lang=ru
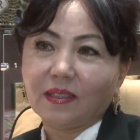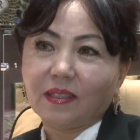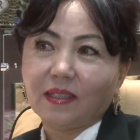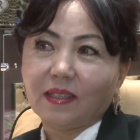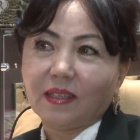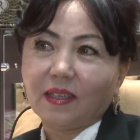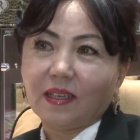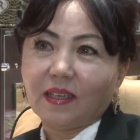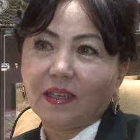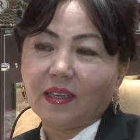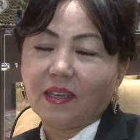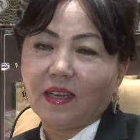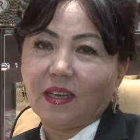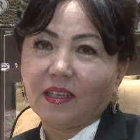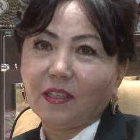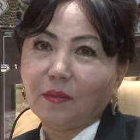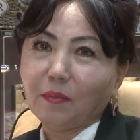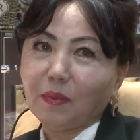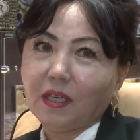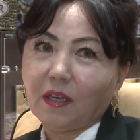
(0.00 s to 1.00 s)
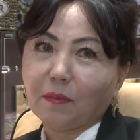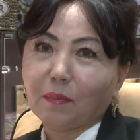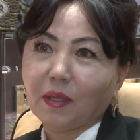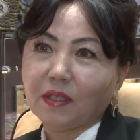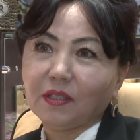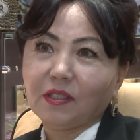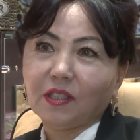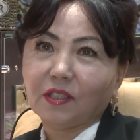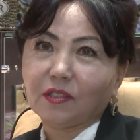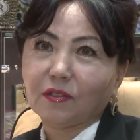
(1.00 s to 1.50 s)
Угу. Они меня
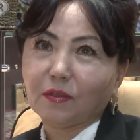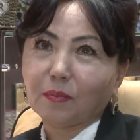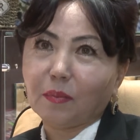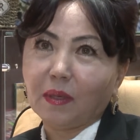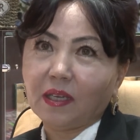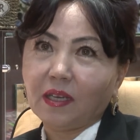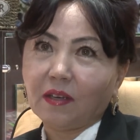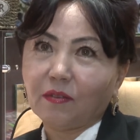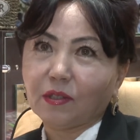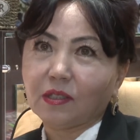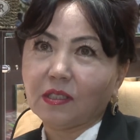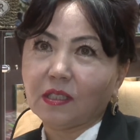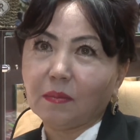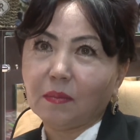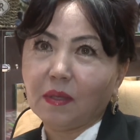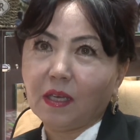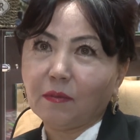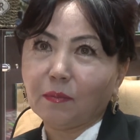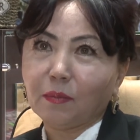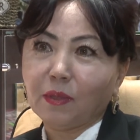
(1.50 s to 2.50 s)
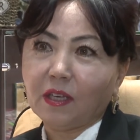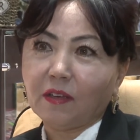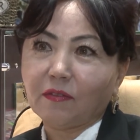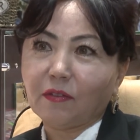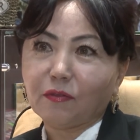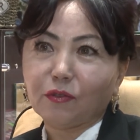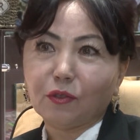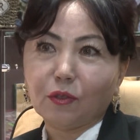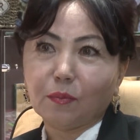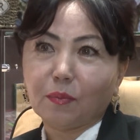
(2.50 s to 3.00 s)
поддерживают, моя вот семья меня
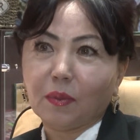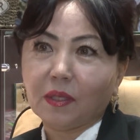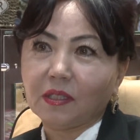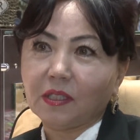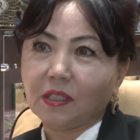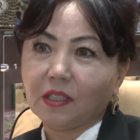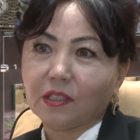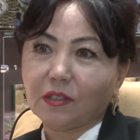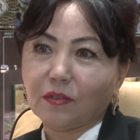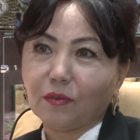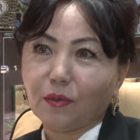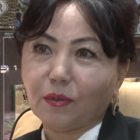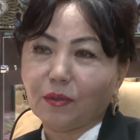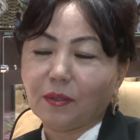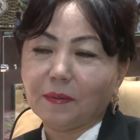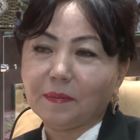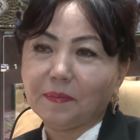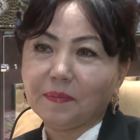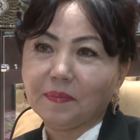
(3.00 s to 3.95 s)
во всем поддерживает.